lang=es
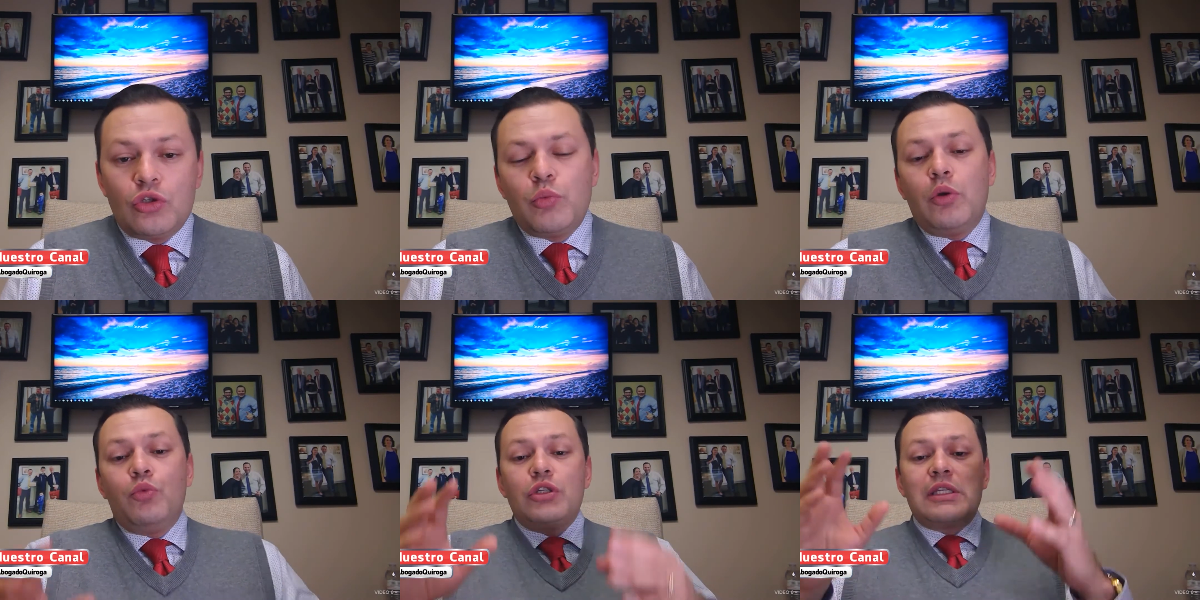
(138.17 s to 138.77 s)

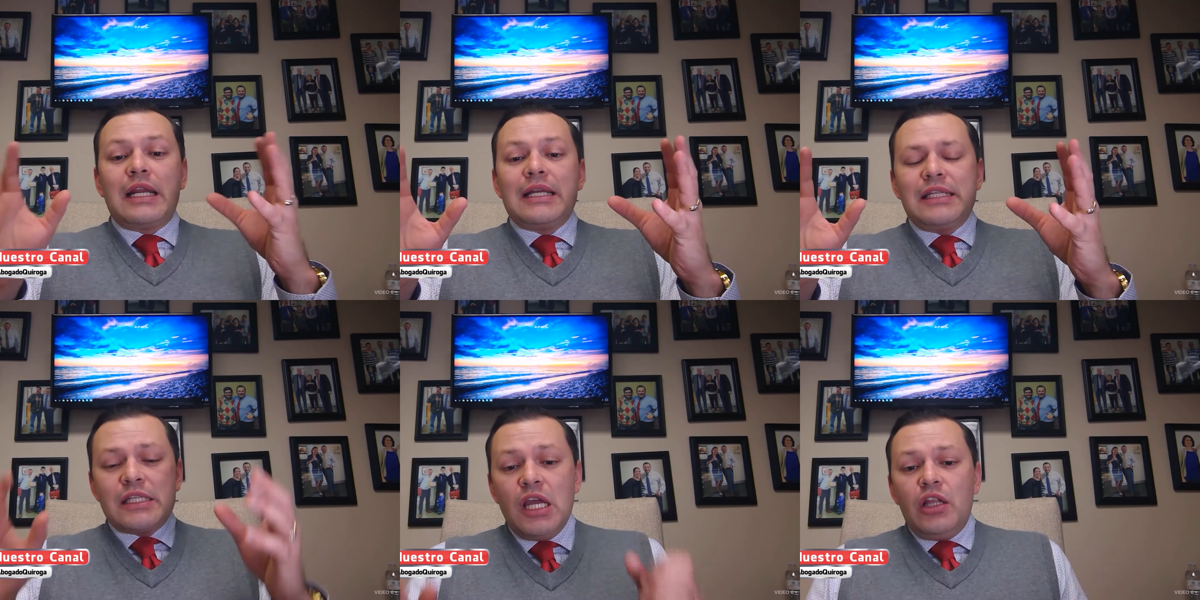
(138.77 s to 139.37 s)
Entonces, bueno, muchas
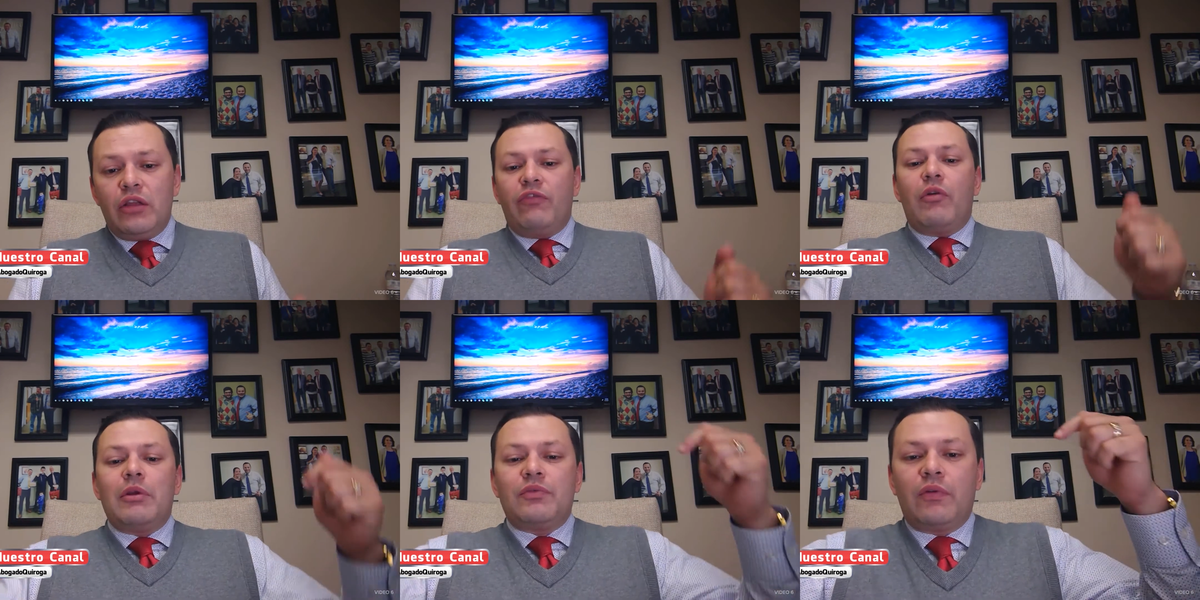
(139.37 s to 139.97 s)
gracias. De
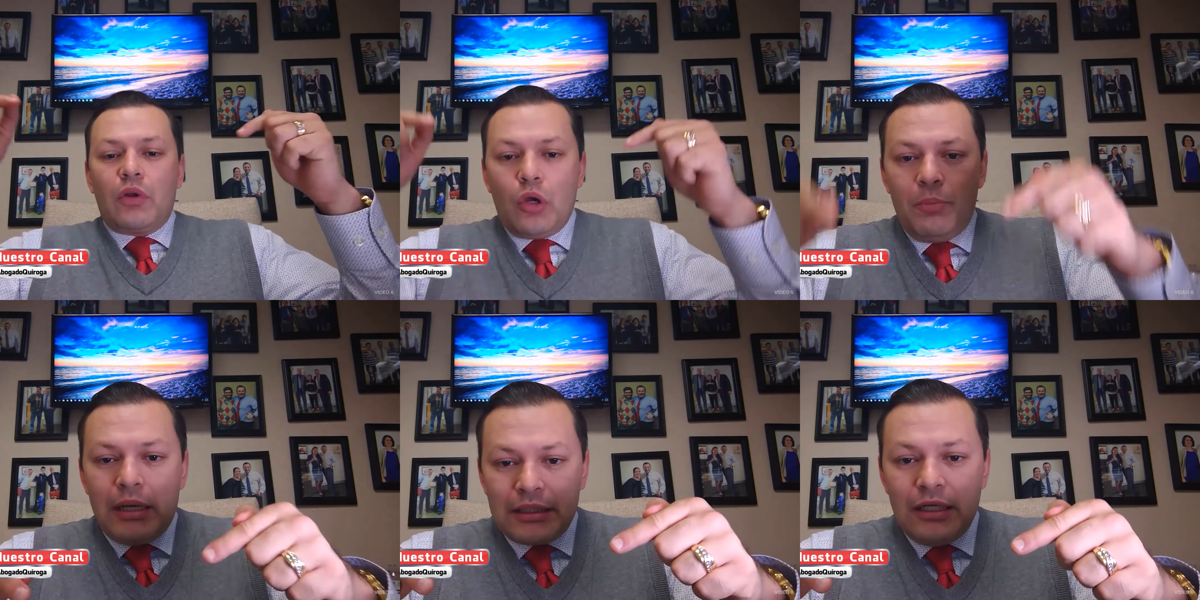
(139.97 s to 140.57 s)
todas formas, por
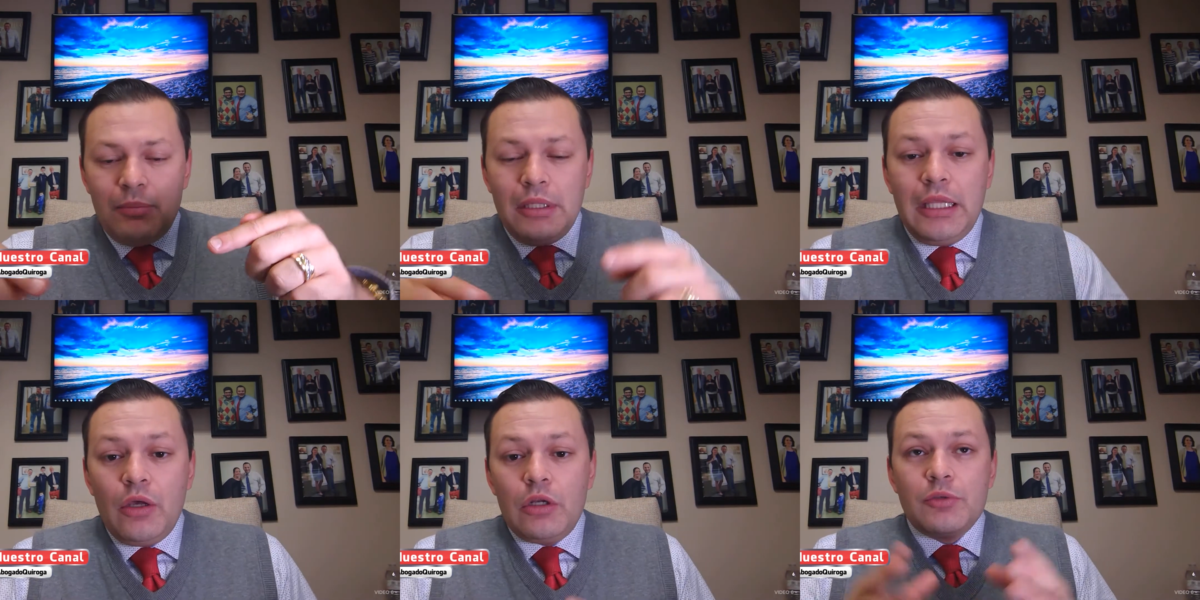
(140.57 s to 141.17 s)
favor, compartan el
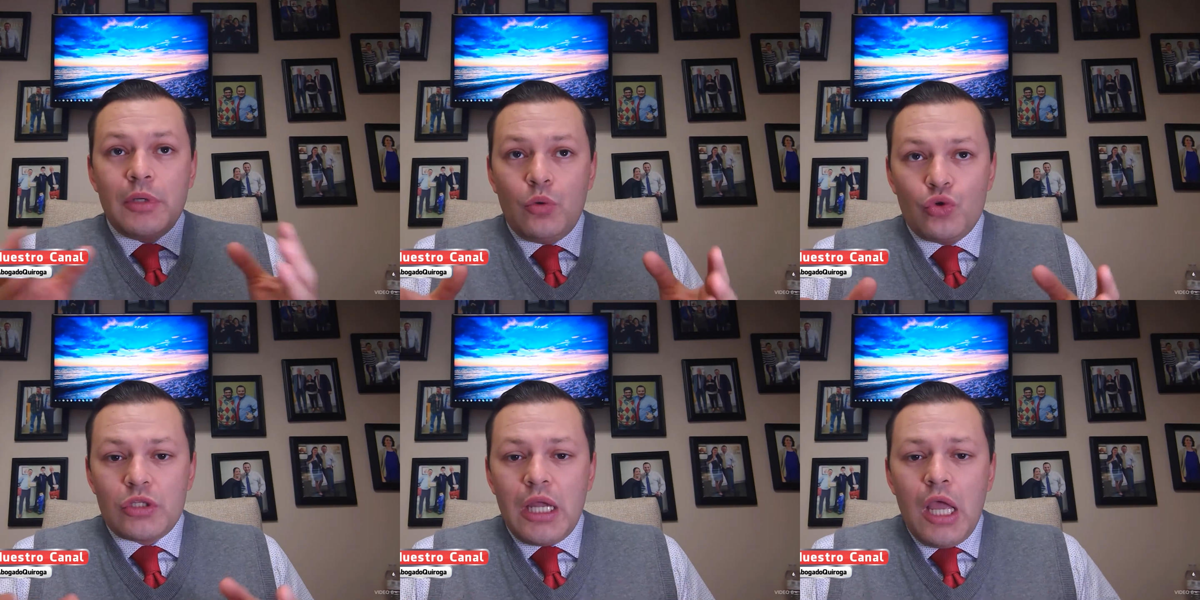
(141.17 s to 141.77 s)
video, les me
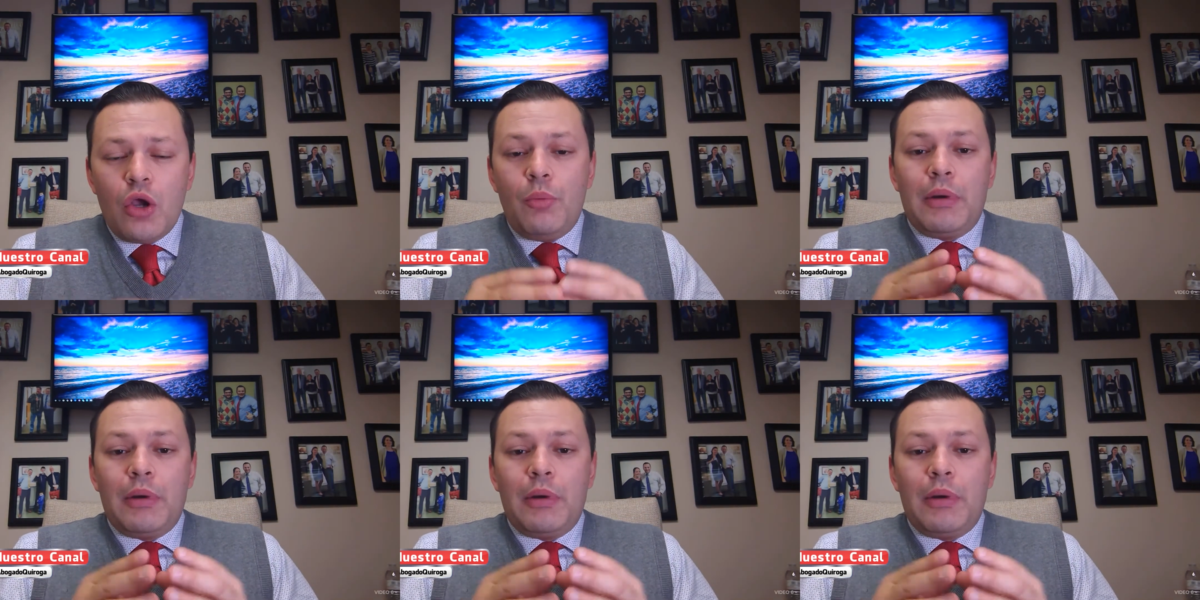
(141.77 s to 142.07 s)
gusta,